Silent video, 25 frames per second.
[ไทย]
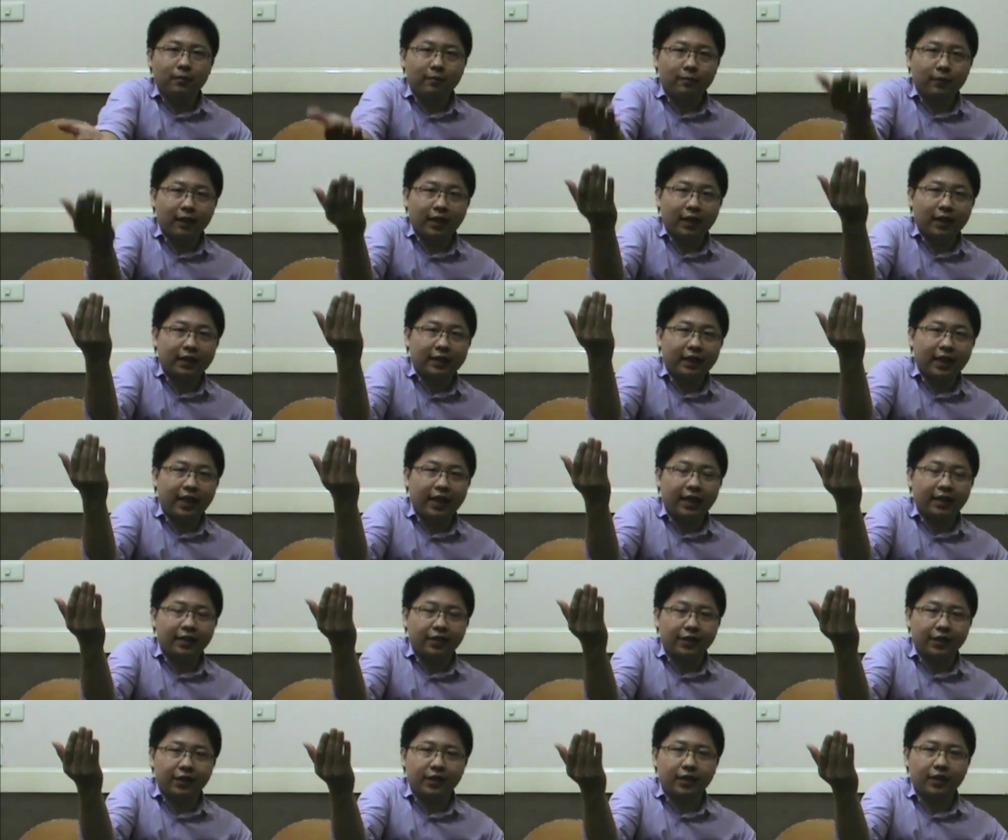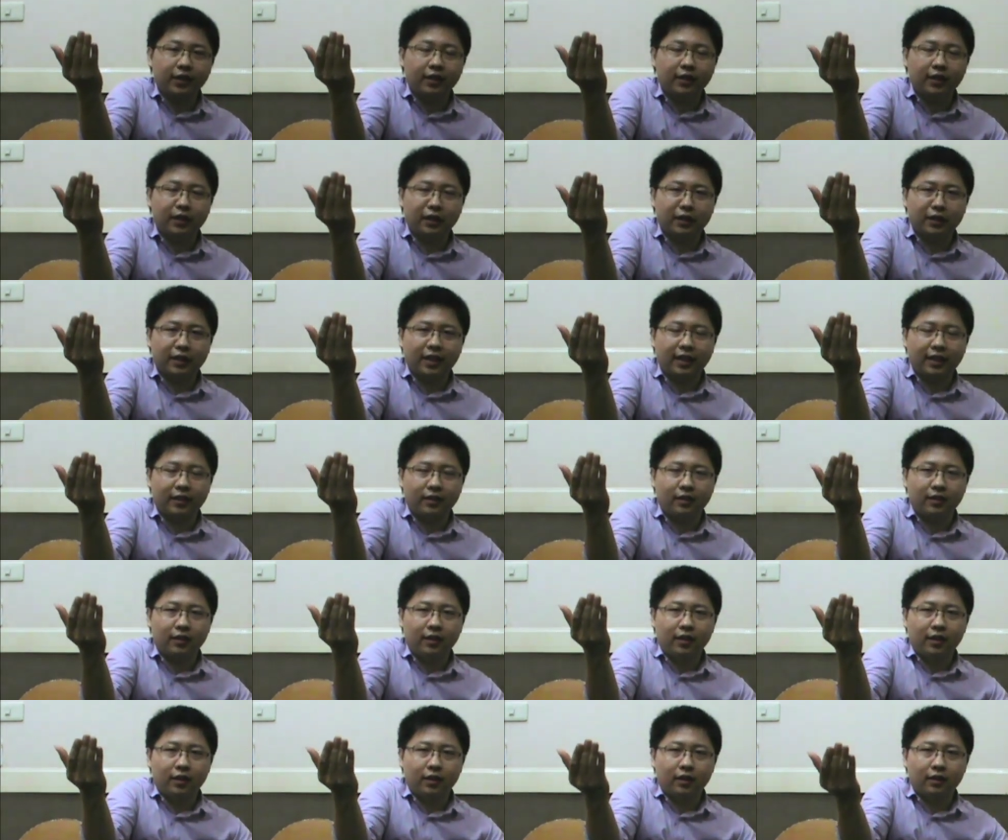มาข้างหน้าเยอะขึ้นดังนั้น
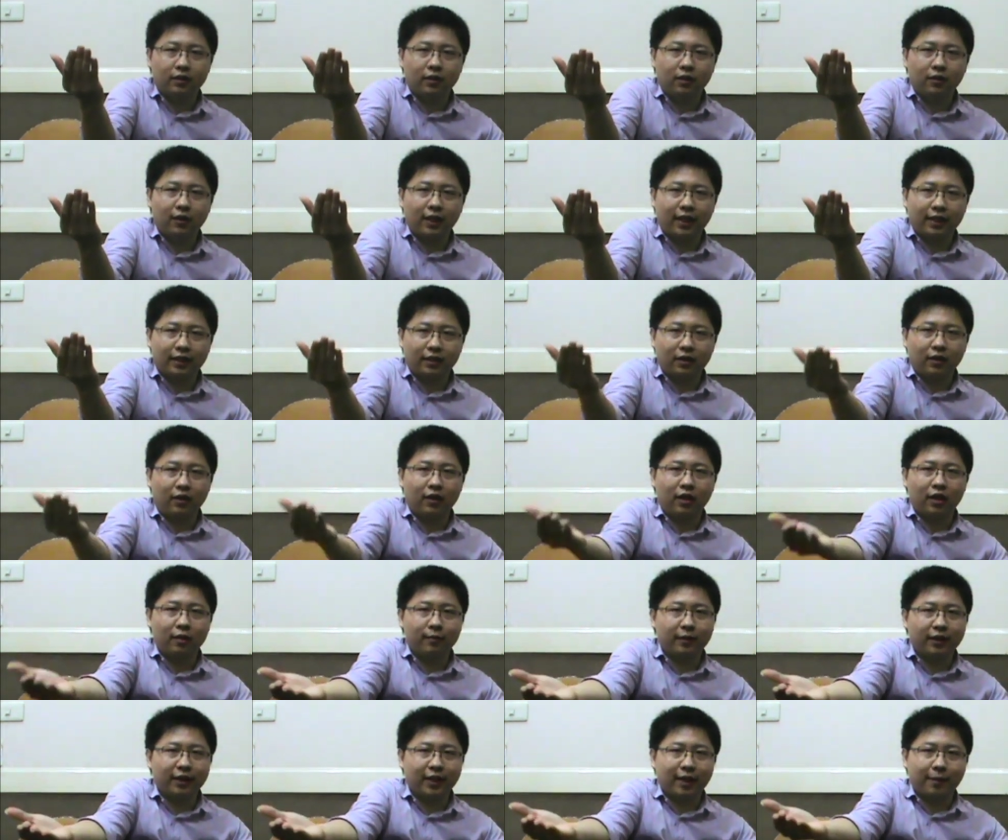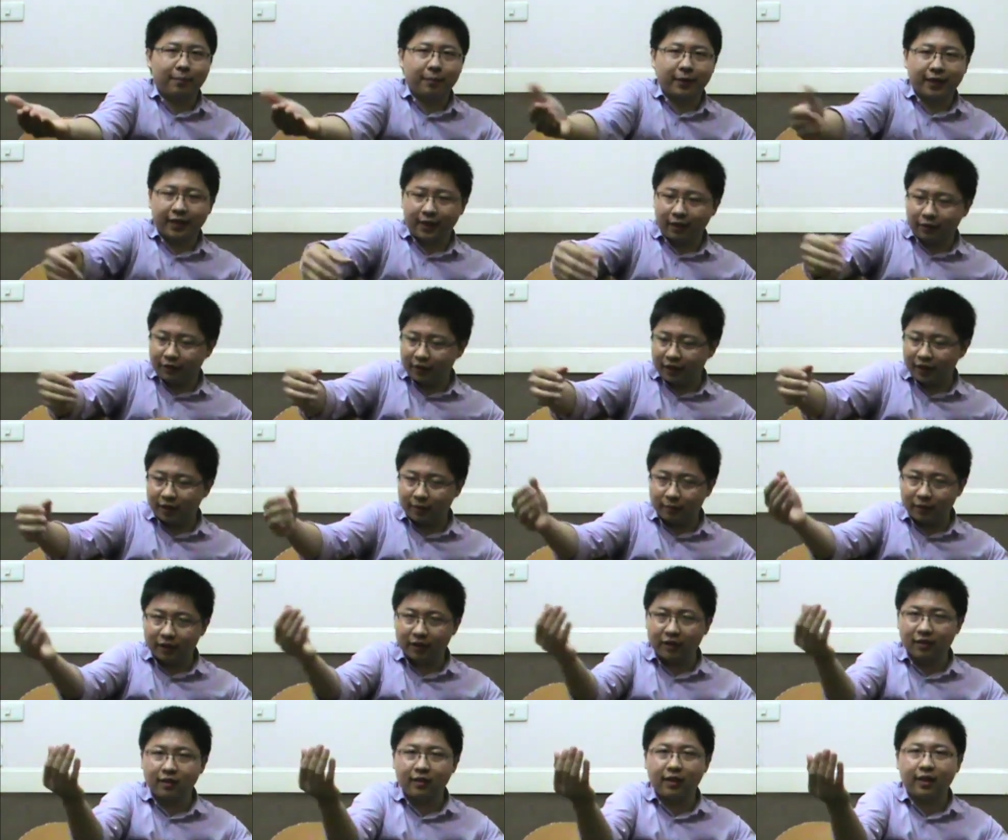ก็ต้องขันคอให้มันกลับไปเท่าเดิมห
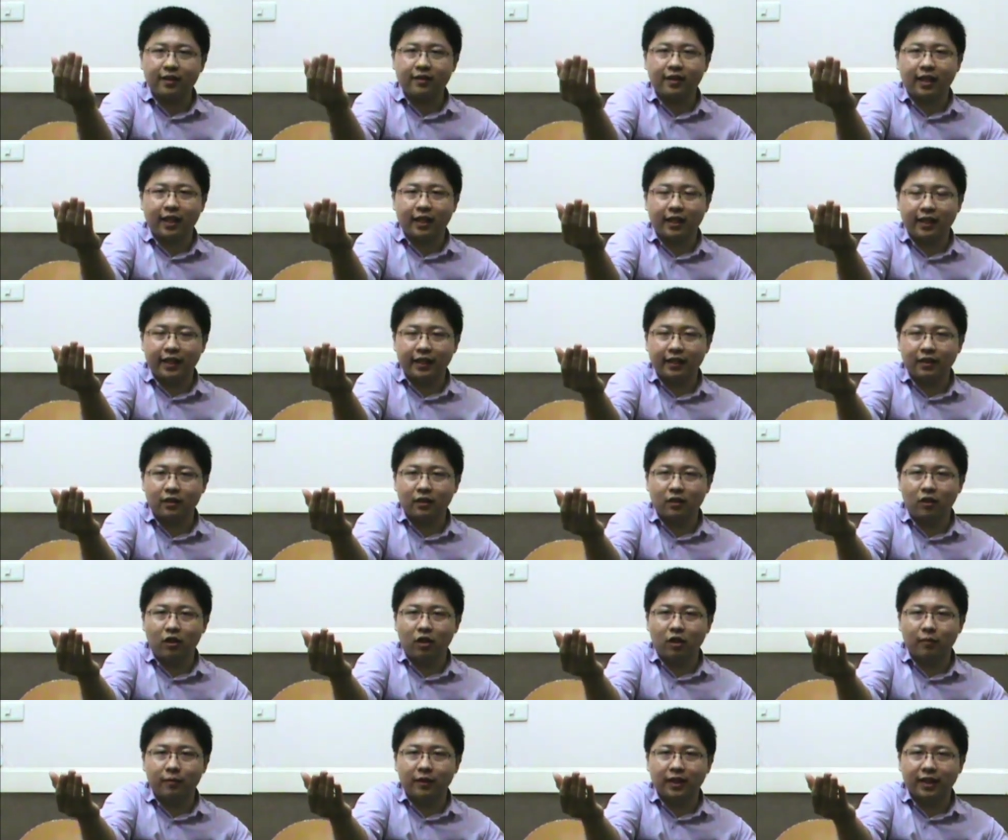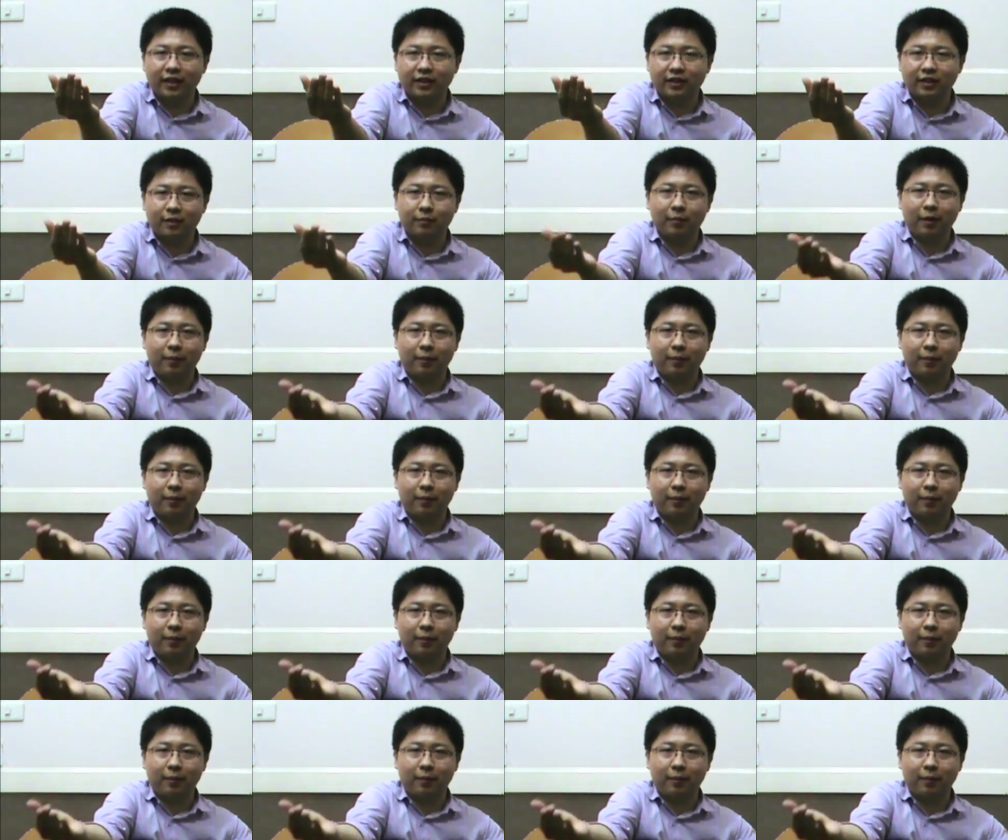รือถ้าสายเล็กคอเนี่ยจะ